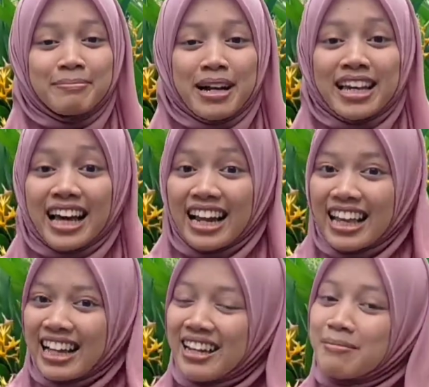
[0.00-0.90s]
Bagi
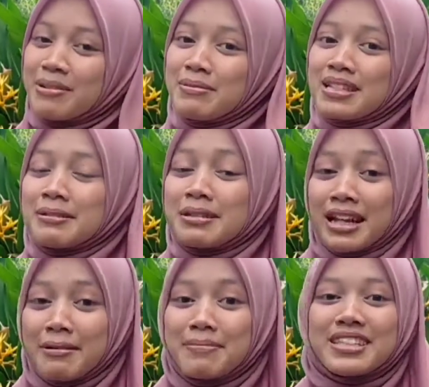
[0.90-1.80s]
kalian yang belum
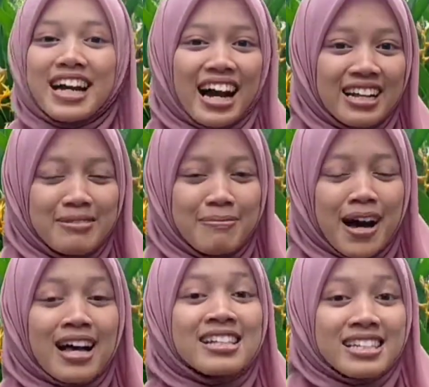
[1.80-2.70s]
subscribe, jangan
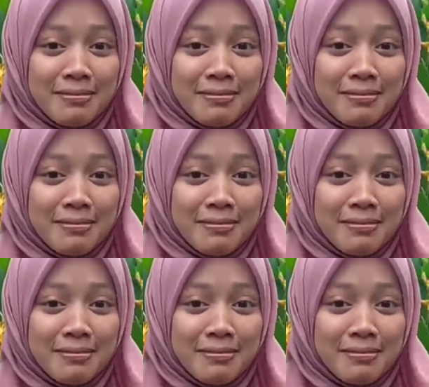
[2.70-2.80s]
lupa